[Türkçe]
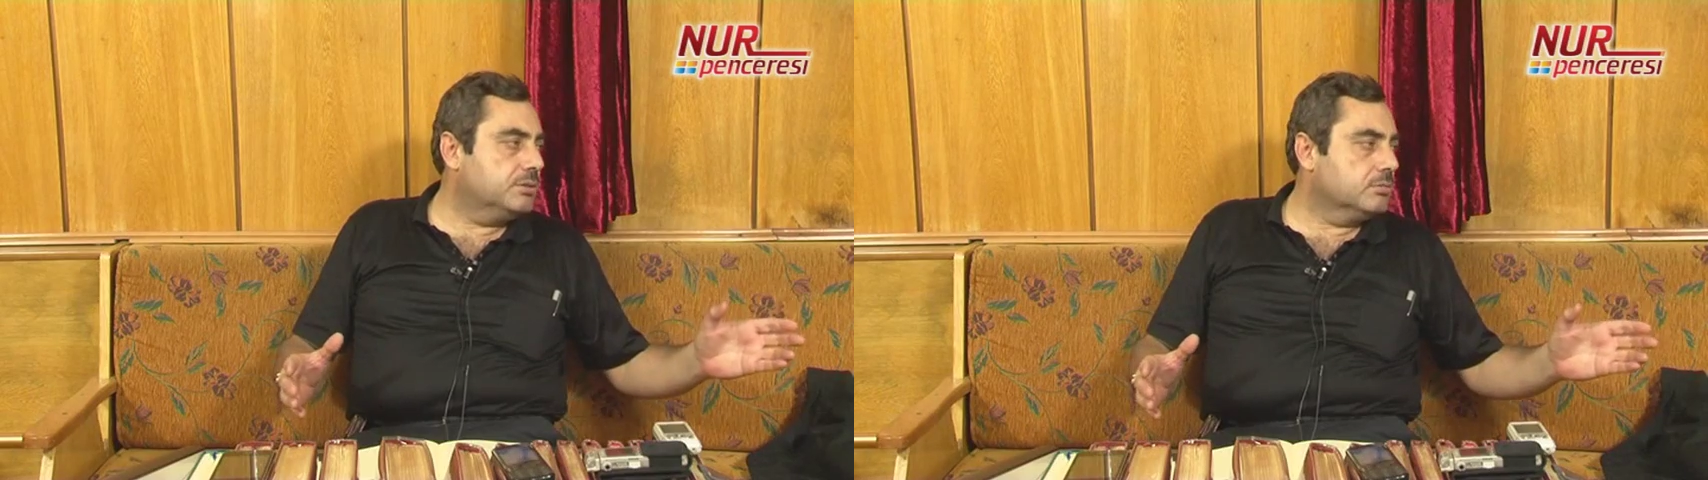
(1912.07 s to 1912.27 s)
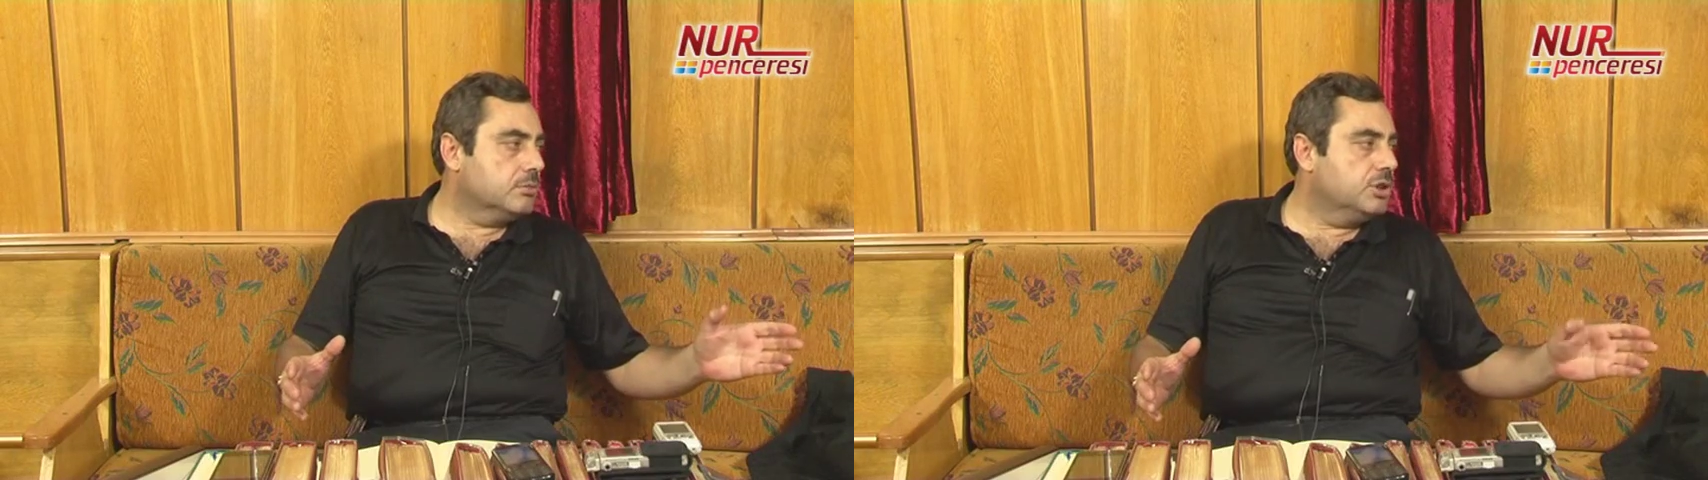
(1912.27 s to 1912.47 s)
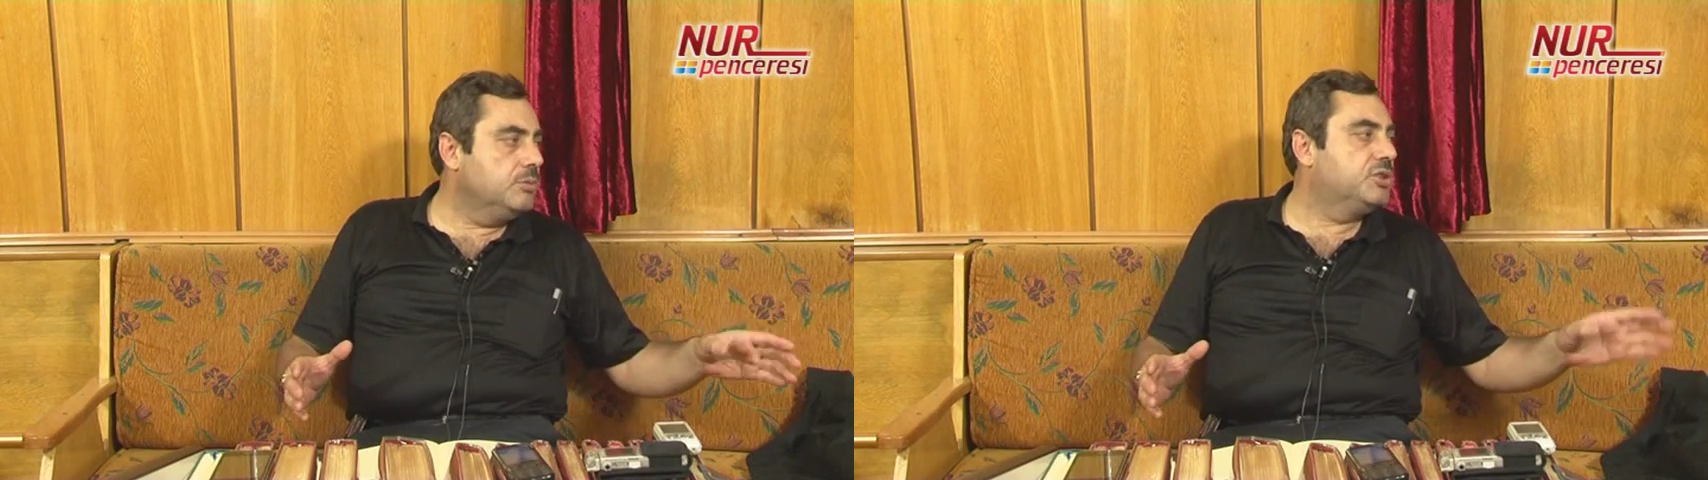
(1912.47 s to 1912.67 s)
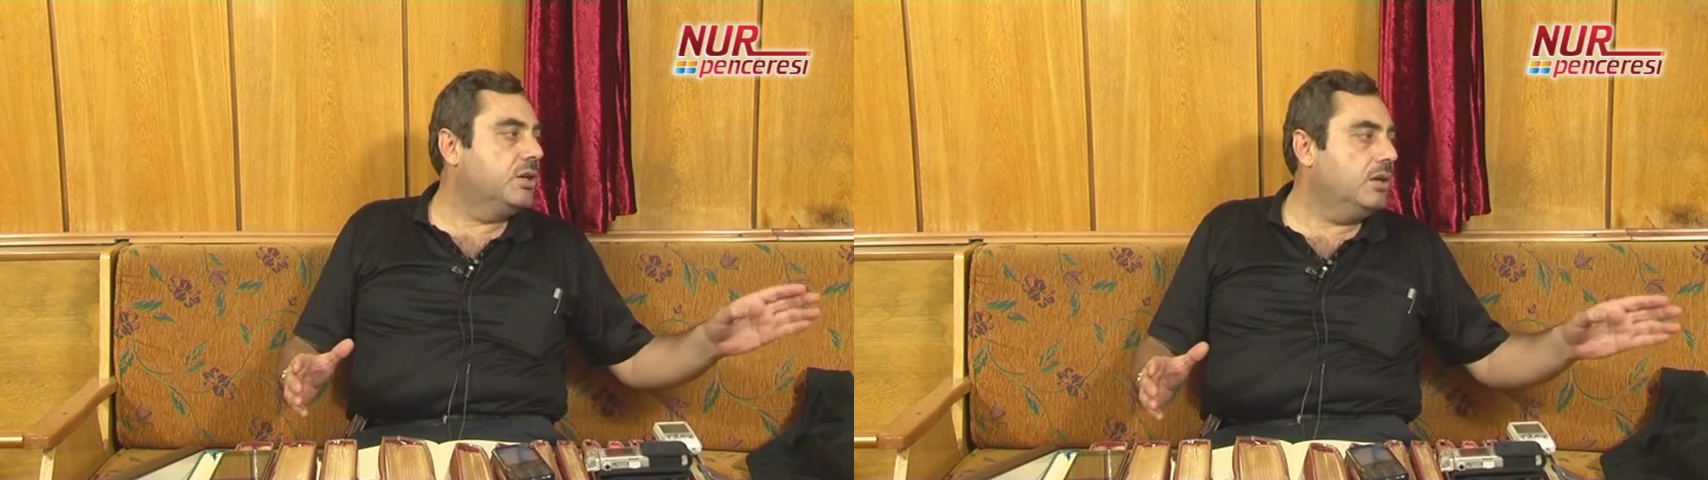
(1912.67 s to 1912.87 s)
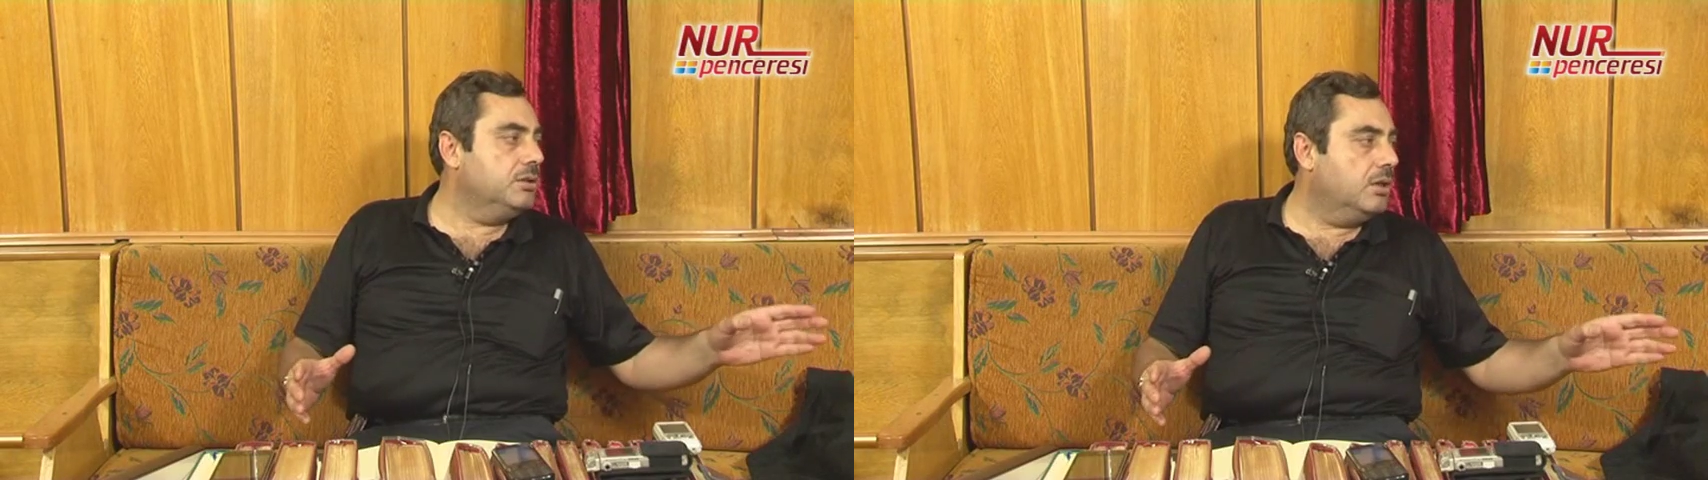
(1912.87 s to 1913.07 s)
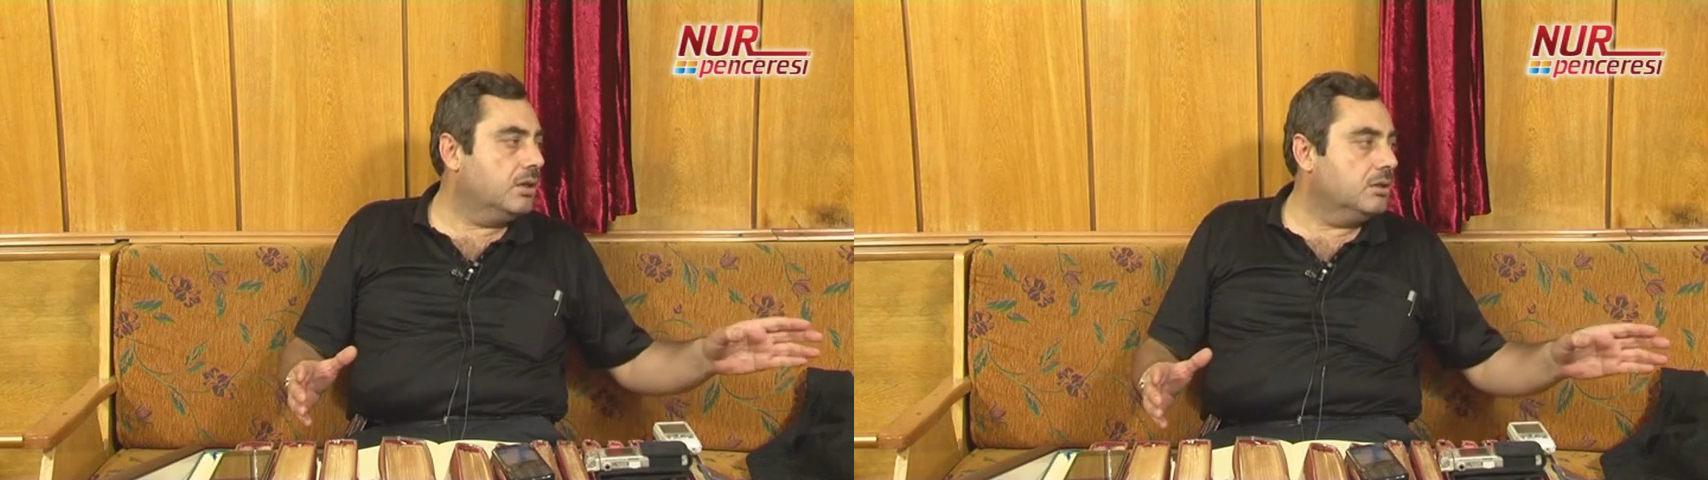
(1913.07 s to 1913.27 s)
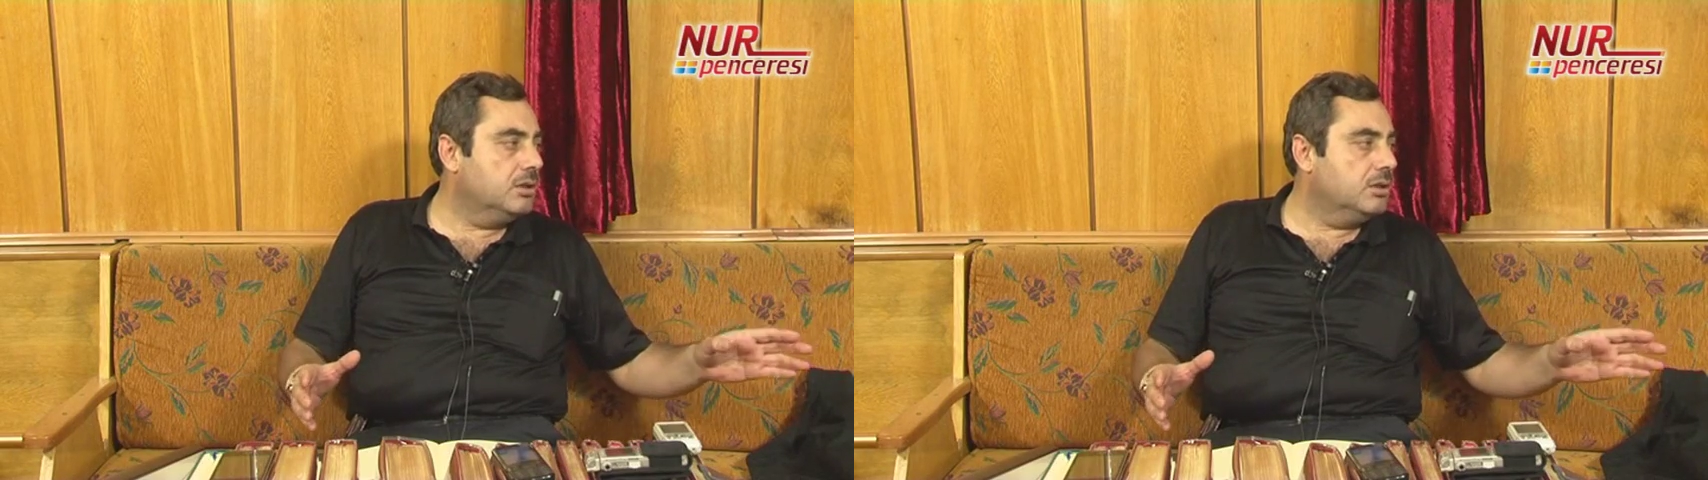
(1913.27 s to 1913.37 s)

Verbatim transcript: Şu anda İmtihan ya.